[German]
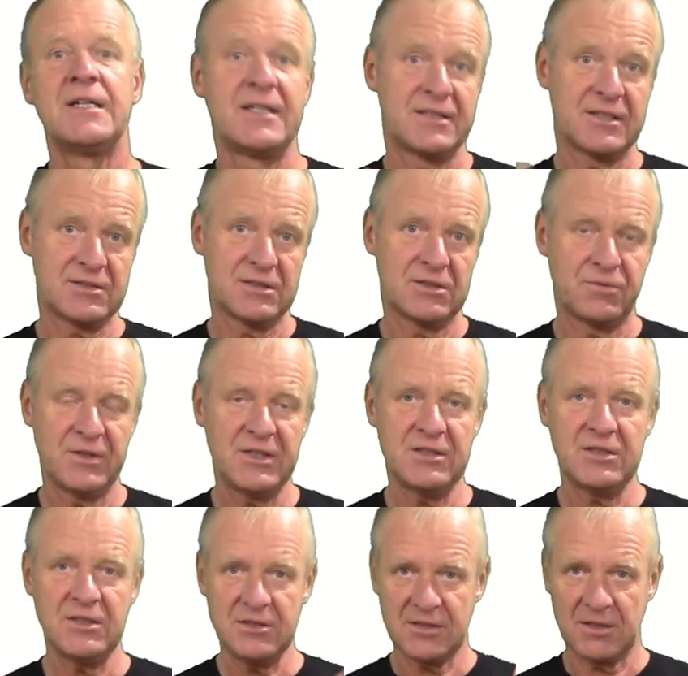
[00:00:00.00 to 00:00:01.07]
Das ist
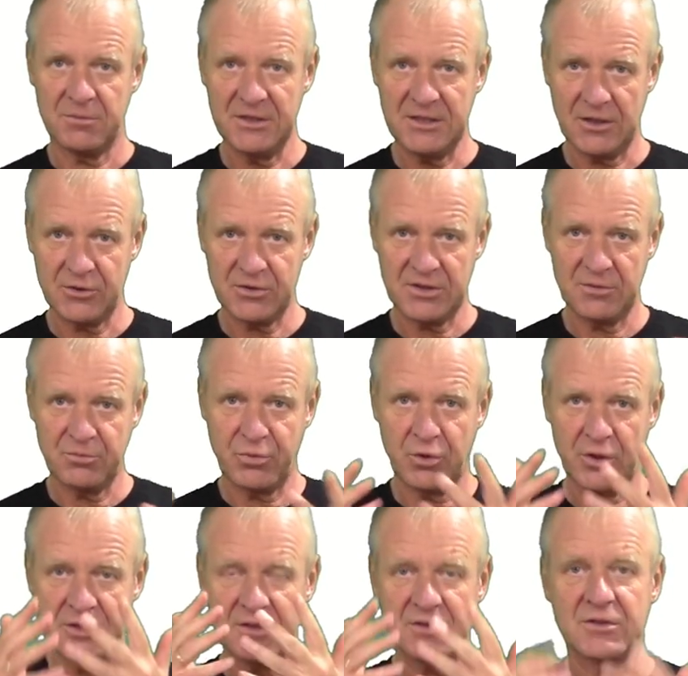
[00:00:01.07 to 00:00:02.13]
wichtig, damit aus den
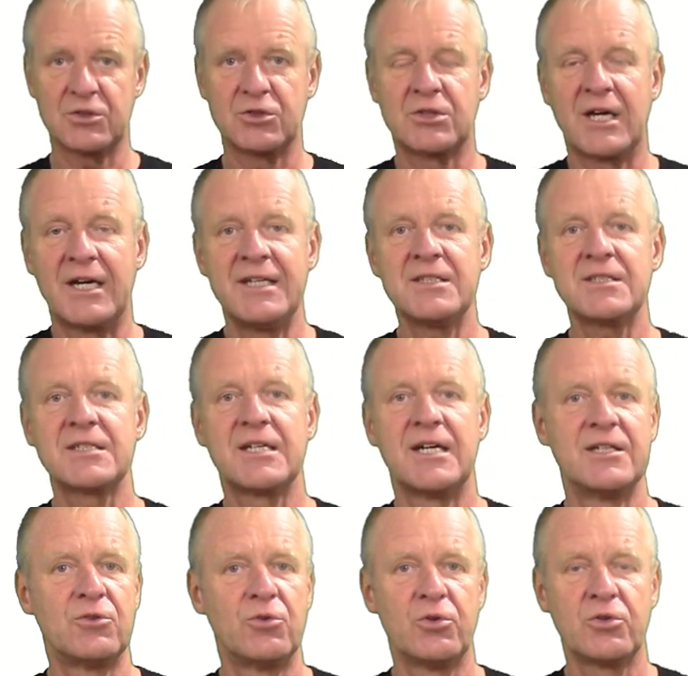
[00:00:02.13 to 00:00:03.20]
Poren des Gesteins
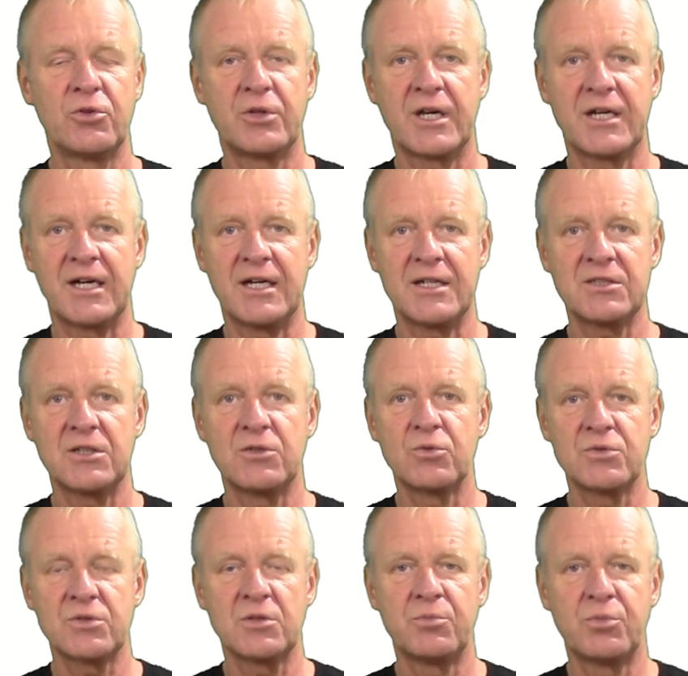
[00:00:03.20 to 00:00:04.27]
kein Öl oder Gas in
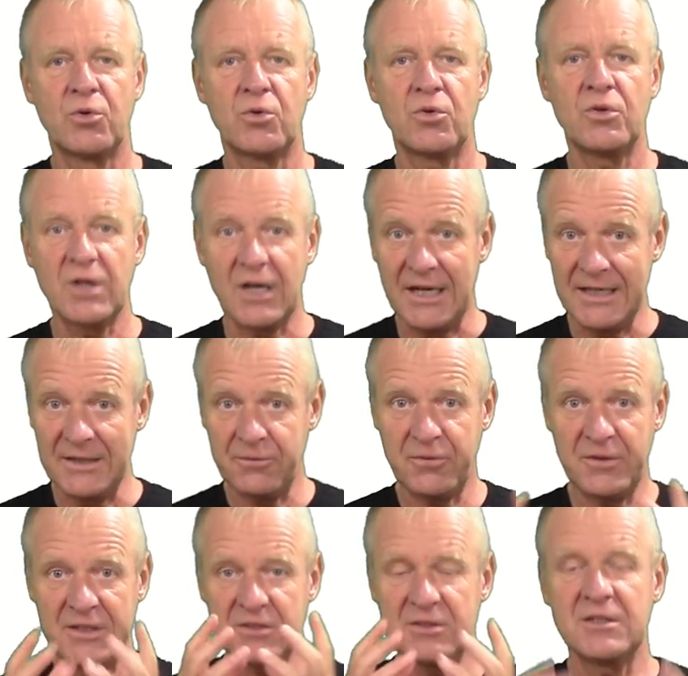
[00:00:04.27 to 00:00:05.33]
unsere Bohrung
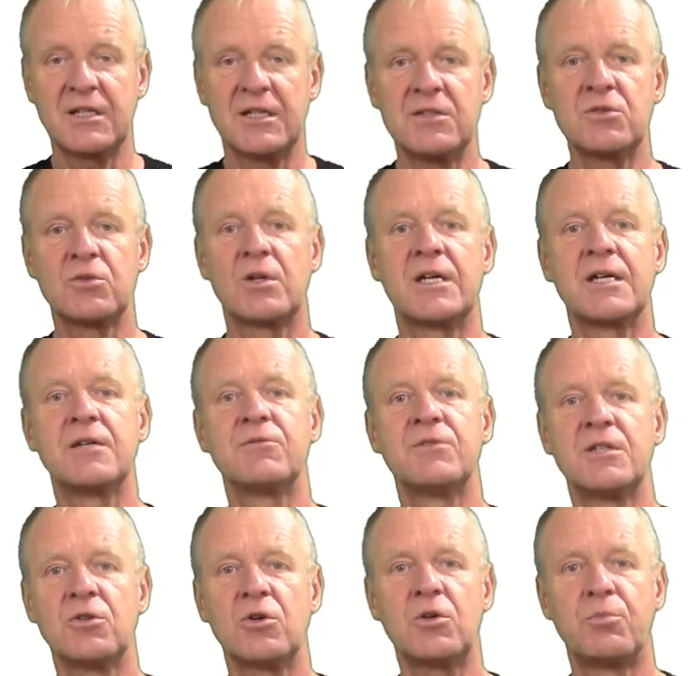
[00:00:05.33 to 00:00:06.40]
reinfließen kann, solange
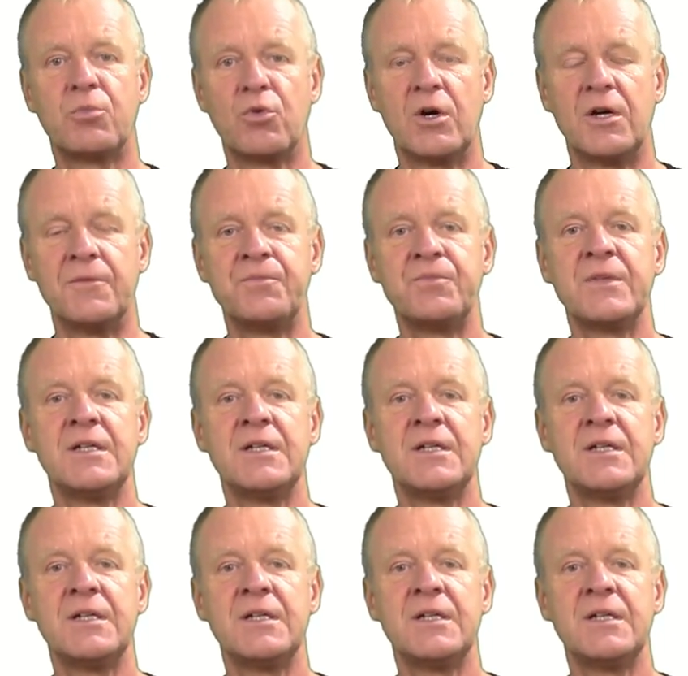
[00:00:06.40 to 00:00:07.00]
wir noch bohren.